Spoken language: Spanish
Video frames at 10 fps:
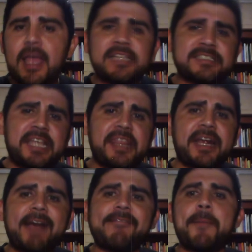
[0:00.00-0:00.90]
se
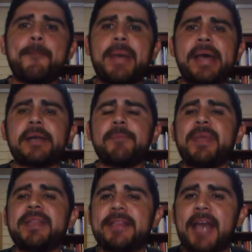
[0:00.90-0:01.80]
dejaban ver
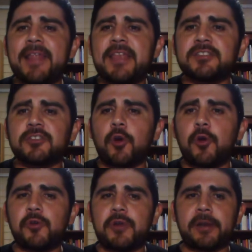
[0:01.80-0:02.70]
pintadas
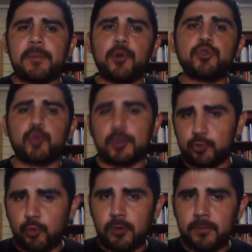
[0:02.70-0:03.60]
con un hermoso
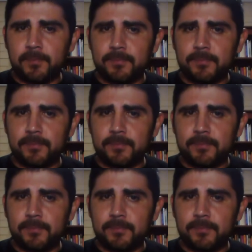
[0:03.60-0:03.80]
azul.